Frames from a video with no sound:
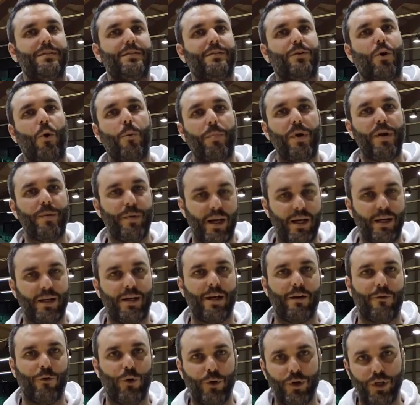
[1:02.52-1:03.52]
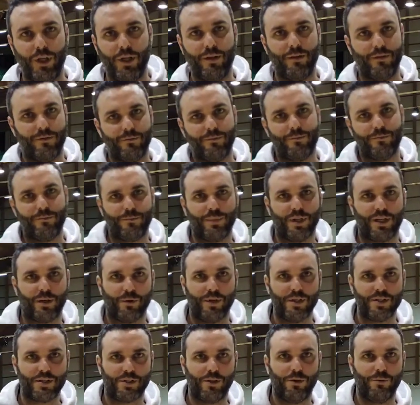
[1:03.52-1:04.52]
complimenti a voi per
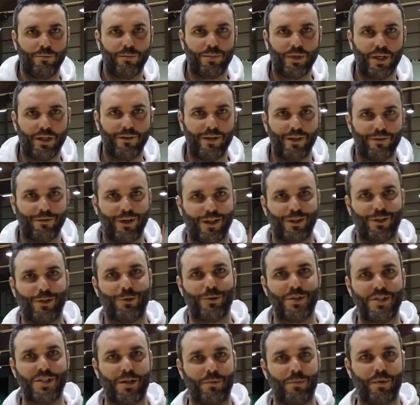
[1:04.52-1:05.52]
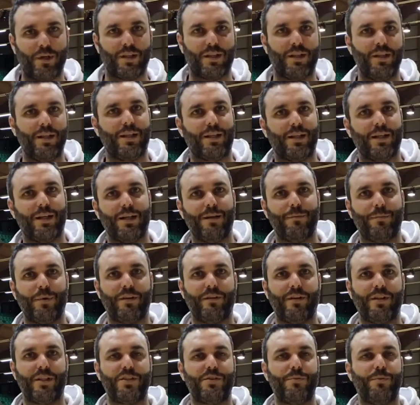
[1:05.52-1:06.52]
questo, per aver fatto questa partita, per
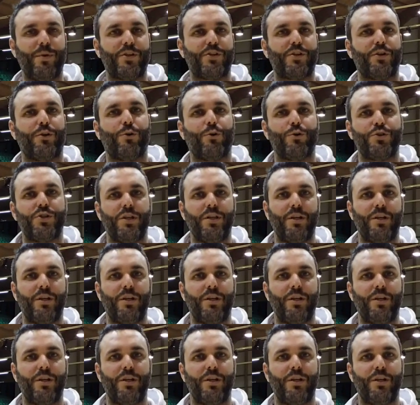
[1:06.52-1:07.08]
averci messo così in